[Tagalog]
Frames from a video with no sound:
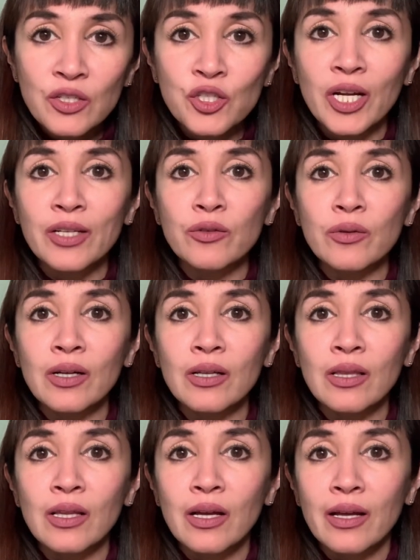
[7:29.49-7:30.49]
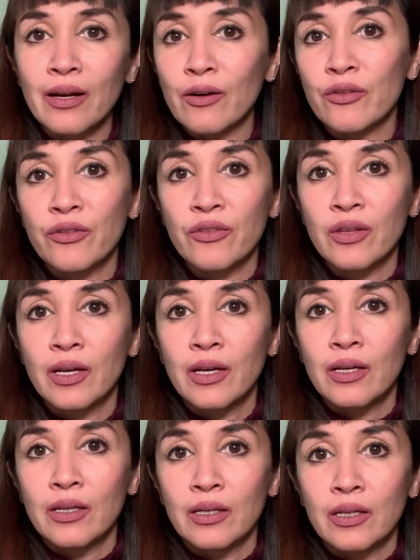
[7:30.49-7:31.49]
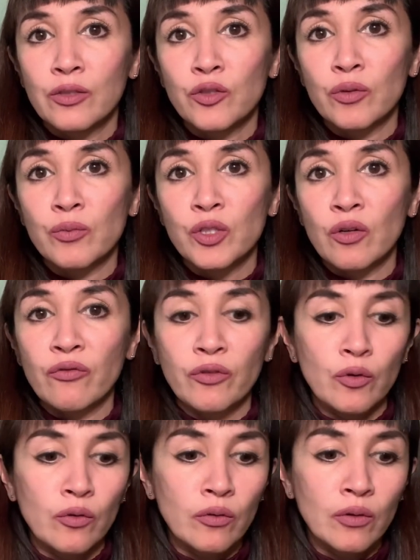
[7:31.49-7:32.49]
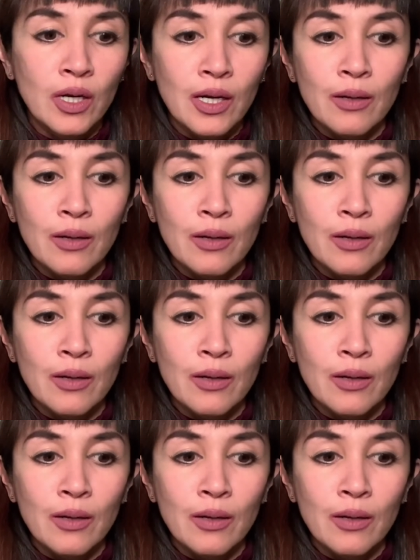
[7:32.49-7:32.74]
general health in terms of yung